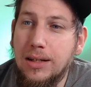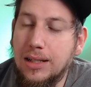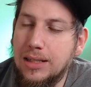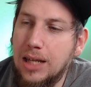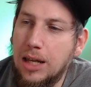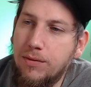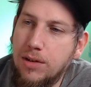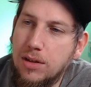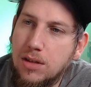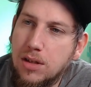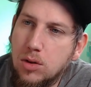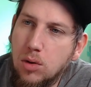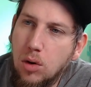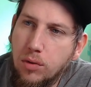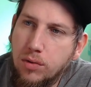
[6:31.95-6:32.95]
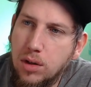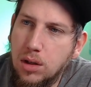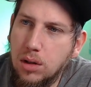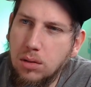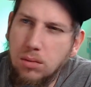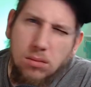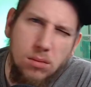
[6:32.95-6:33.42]
Das Set wird sich so auf
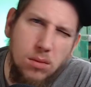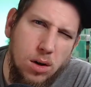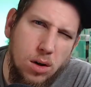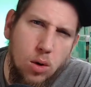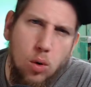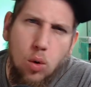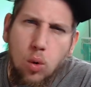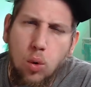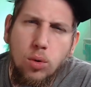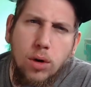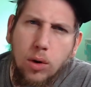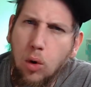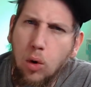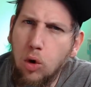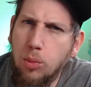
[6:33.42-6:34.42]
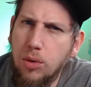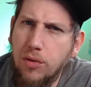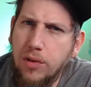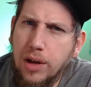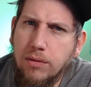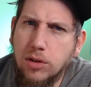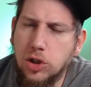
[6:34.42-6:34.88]
die 100 Euro
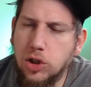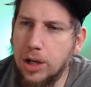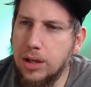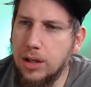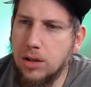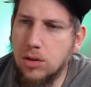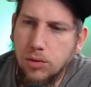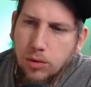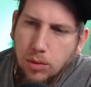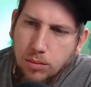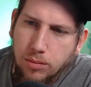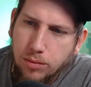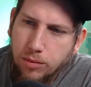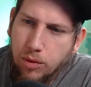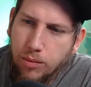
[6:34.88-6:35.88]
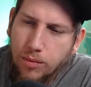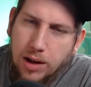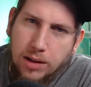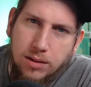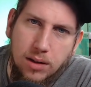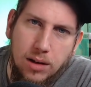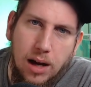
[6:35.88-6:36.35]
bewegen wahrscheinlich, so vom, vom
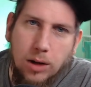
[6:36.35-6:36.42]
Wert her.